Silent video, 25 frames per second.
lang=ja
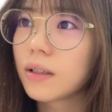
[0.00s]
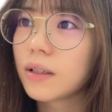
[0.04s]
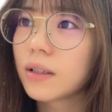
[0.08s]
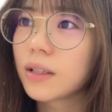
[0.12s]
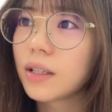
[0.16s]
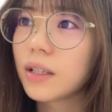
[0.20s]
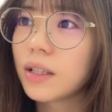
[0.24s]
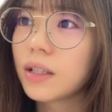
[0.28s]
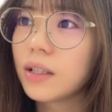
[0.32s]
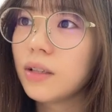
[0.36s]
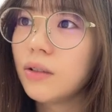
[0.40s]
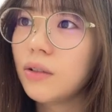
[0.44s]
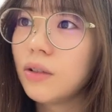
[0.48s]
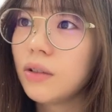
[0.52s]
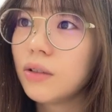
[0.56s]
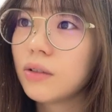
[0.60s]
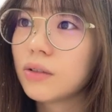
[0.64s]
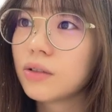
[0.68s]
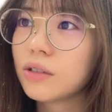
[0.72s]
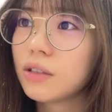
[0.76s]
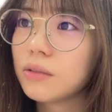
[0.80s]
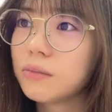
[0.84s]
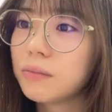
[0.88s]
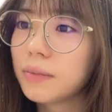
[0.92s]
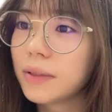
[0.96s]
かき氷の
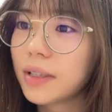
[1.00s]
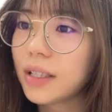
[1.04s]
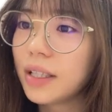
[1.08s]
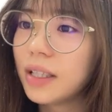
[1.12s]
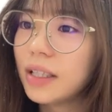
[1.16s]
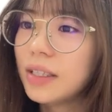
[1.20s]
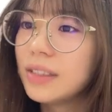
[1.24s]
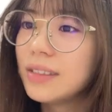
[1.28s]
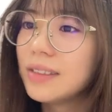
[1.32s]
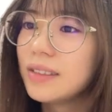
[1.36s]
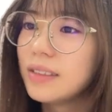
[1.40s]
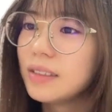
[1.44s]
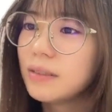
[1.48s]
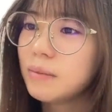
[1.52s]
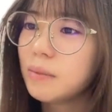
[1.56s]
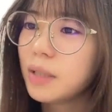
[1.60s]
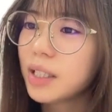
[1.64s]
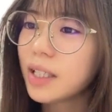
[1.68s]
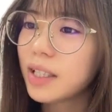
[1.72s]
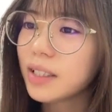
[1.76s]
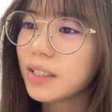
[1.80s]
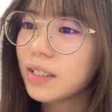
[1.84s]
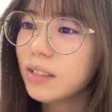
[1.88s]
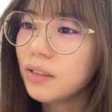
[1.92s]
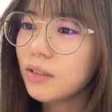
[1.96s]
シロップだまあ
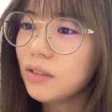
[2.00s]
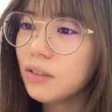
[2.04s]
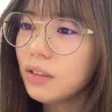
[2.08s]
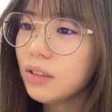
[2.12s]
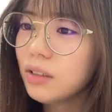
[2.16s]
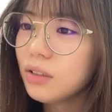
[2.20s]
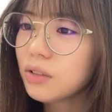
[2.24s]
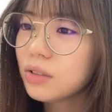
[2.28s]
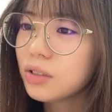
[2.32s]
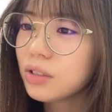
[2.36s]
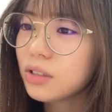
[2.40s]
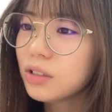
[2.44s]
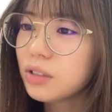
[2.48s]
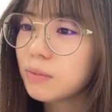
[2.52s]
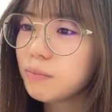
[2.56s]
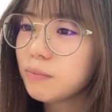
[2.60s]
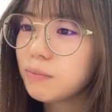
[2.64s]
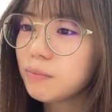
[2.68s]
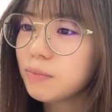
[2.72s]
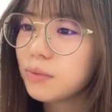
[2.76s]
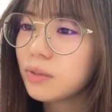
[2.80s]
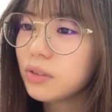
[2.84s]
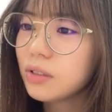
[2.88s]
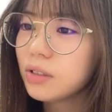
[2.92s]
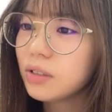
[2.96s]
かき氷の
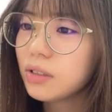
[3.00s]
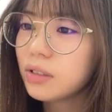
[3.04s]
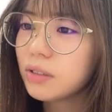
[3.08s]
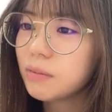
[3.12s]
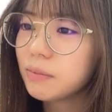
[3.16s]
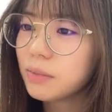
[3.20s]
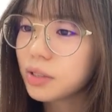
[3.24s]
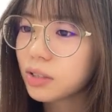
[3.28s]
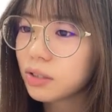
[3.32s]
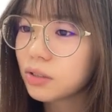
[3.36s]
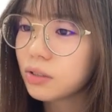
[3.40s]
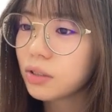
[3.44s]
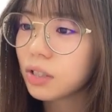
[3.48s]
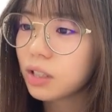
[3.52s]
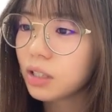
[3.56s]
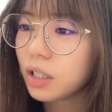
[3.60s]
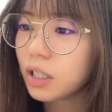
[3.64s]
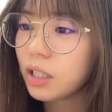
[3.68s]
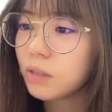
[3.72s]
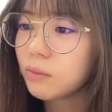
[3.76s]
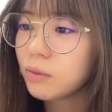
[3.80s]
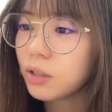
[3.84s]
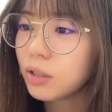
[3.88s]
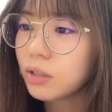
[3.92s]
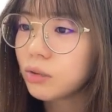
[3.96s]
シロップまあそうだねあ
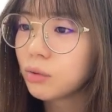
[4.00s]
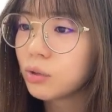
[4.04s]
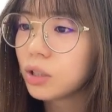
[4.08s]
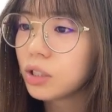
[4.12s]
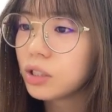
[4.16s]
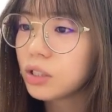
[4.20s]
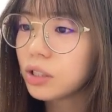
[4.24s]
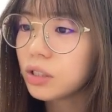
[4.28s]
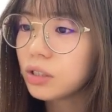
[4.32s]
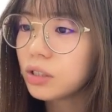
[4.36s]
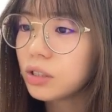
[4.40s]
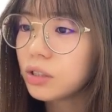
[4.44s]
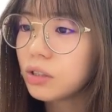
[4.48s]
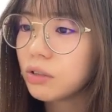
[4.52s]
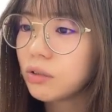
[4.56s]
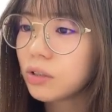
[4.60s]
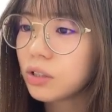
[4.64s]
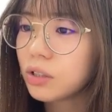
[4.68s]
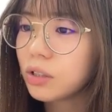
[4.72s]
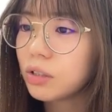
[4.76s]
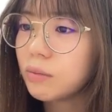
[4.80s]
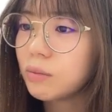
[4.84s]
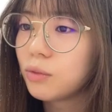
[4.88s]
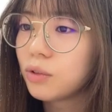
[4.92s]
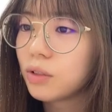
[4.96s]
れもだって同じ味って言わ
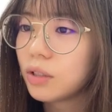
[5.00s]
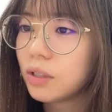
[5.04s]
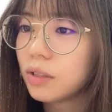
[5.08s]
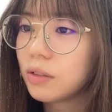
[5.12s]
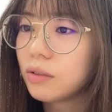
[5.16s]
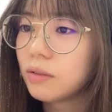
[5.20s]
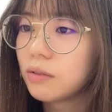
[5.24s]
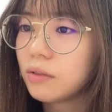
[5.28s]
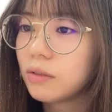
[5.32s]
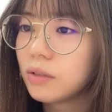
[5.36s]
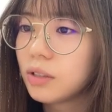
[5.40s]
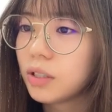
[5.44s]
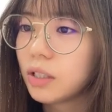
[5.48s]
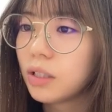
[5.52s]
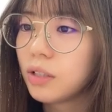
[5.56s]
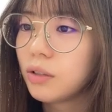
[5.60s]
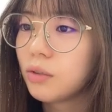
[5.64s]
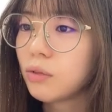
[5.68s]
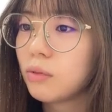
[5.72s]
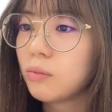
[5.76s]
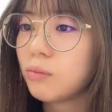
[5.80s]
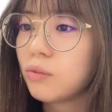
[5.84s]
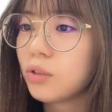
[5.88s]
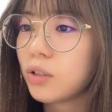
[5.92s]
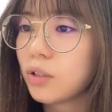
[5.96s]
れてるもんねじゃない
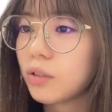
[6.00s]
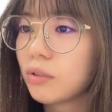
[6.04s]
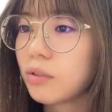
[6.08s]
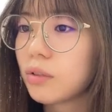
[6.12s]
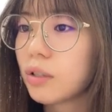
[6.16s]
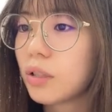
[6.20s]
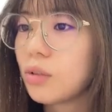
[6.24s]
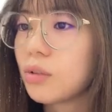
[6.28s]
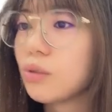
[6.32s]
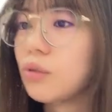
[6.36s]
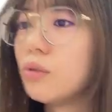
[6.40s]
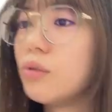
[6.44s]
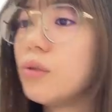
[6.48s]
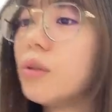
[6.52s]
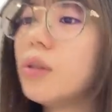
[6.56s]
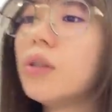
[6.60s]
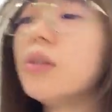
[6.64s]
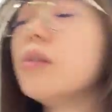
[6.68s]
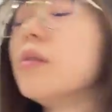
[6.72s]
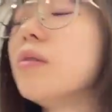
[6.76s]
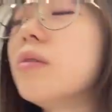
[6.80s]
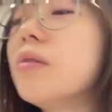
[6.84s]
と思うけど多少は